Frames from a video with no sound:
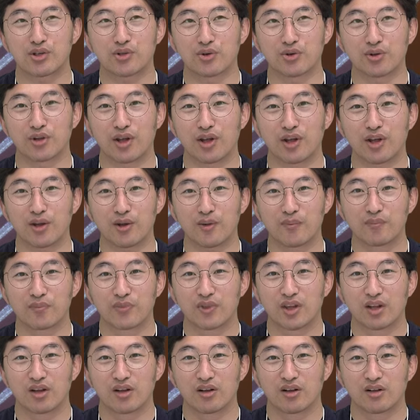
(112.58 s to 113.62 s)
전에
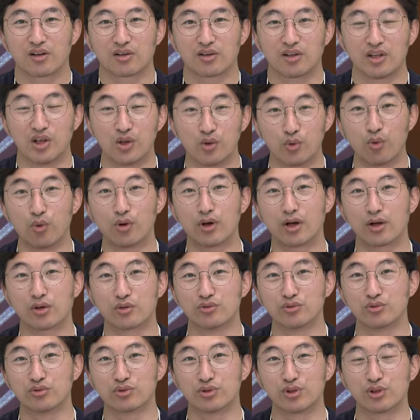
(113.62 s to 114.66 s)
그
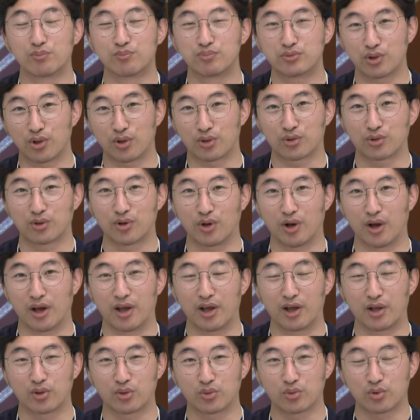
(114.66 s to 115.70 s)
인공강우를 뿌려서
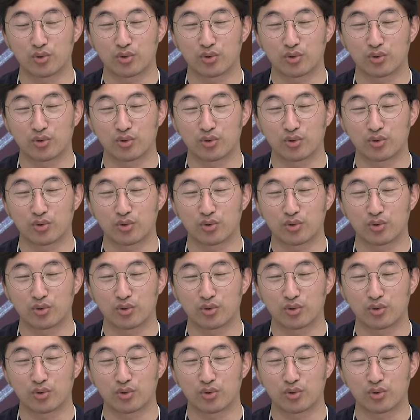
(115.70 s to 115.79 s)
아예